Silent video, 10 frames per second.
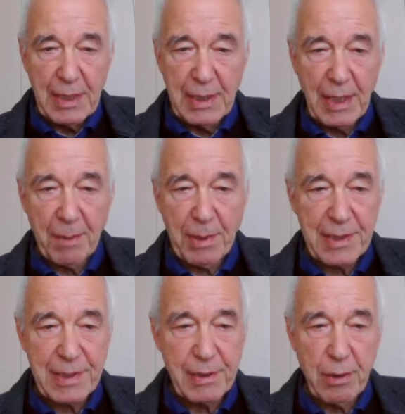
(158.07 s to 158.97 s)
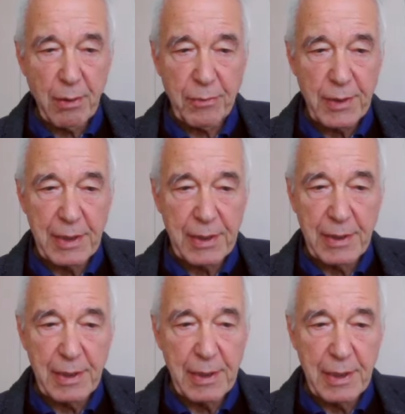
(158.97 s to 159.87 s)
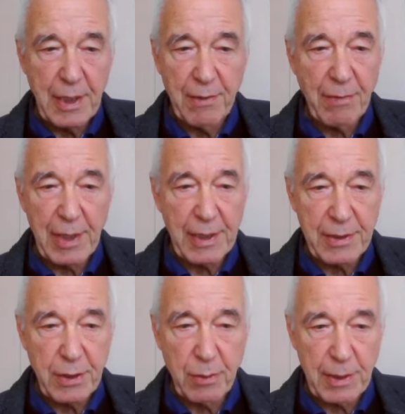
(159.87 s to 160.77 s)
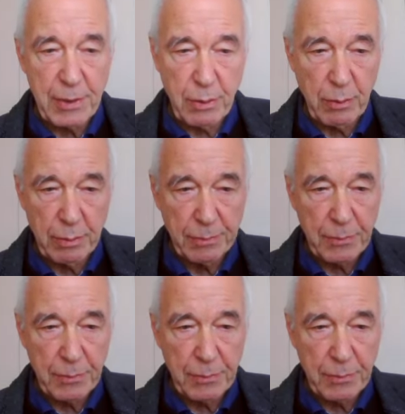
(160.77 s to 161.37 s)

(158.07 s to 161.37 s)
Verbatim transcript: daher passen sie oft nicht in die jeweilige Situation.